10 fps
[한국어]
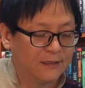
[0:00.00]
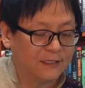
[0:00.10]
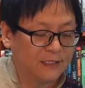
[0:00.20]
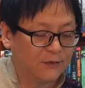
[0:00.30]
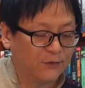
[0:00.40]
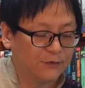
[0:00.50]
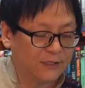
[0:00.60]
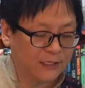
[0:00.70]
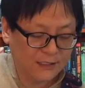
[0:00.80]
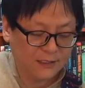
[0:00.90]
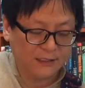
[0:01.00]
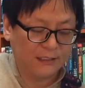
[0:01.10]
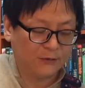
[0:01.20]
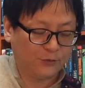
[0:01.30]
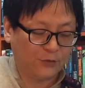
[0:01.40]
이 코드의
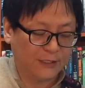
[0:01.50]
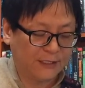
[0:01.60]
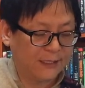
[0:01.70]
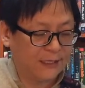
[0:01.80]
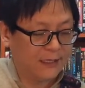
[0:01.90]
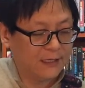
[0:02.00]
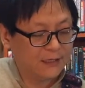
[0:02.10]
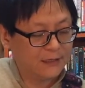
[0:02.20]
1도일 때